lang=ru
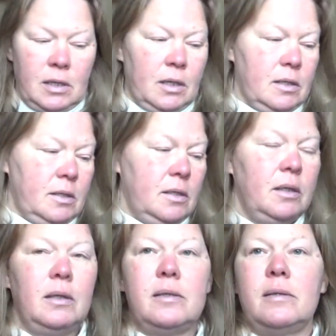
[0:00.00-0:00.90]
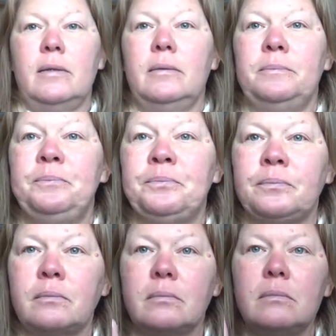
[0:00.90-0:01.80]
как сделать э,
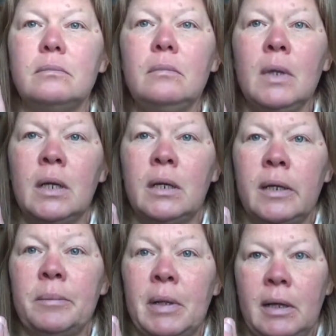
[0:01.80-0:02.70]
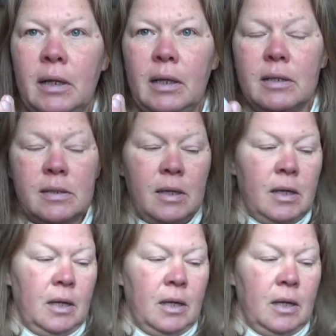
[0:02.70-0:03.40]
крем для глаз.